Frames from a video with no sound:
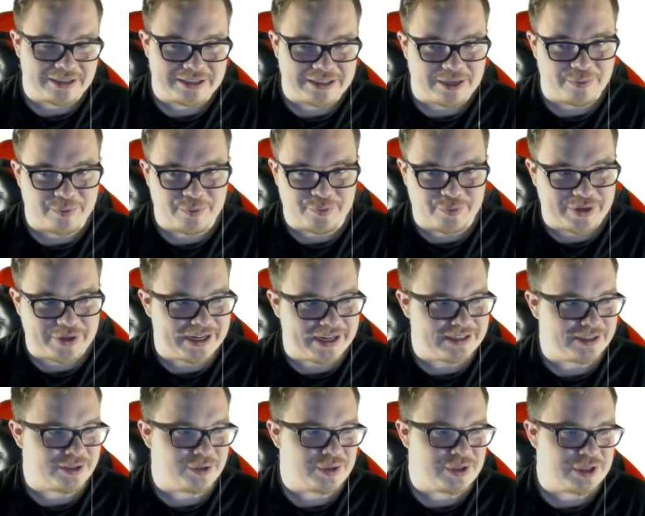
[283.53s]
когда вы в
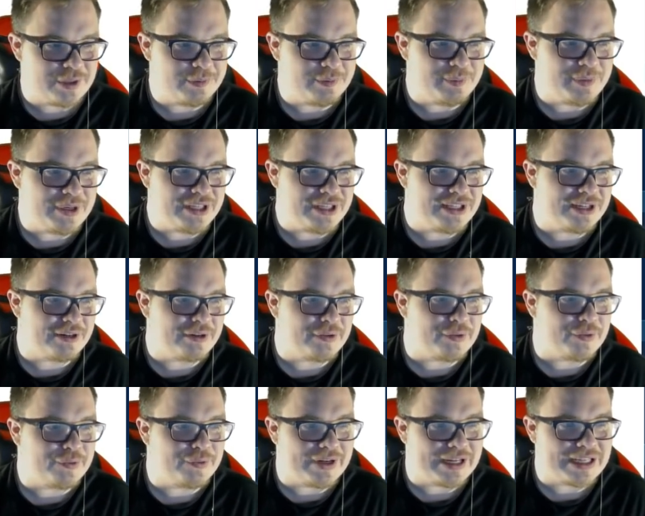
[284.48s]
хайде, но тем не
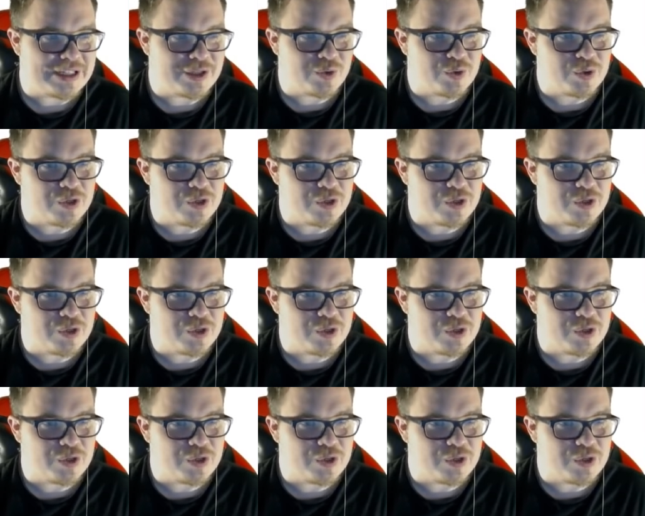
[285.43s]
менее вас,